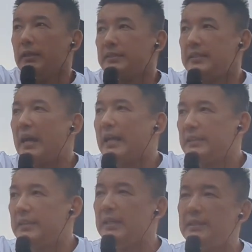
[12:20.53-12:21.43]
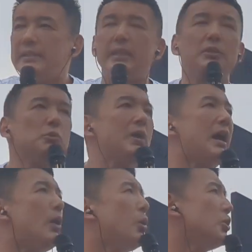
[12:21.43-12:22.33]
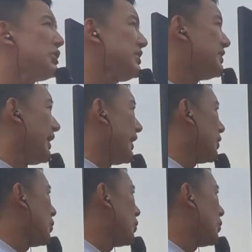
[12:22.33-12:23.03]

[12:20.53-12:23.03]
下がっていっているのは法人税